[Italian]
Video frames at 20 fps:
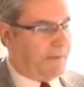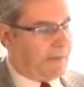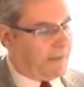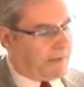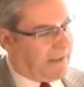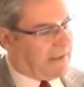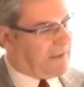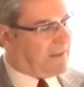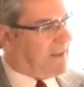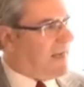
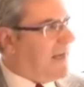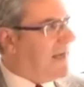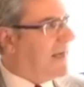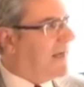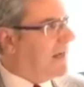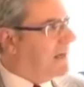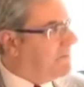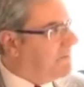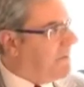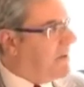grazie anche
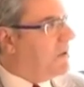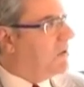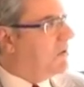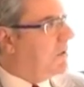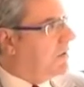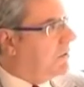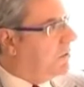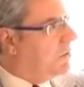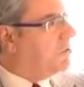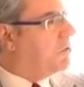all'impegno
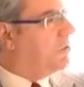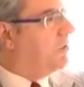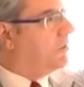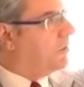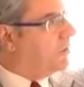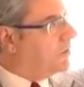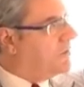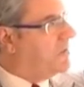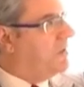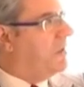del nostro
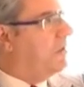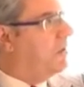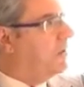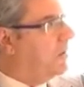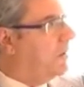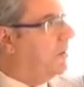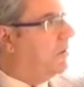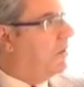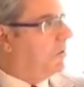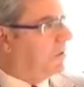Consiglio
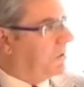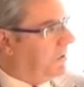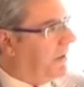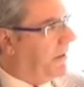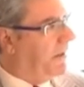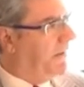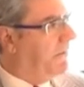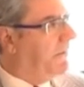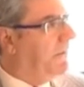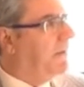
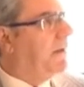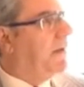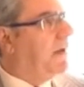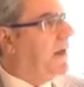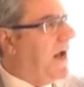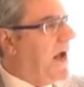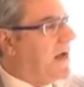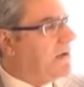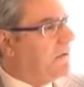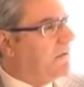dell'Ordine,
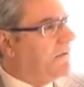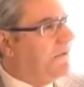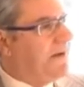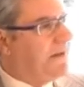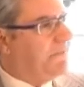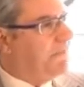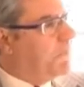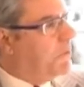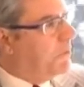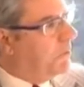a non
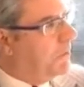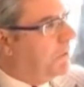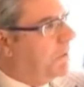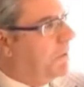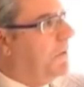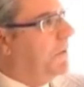far più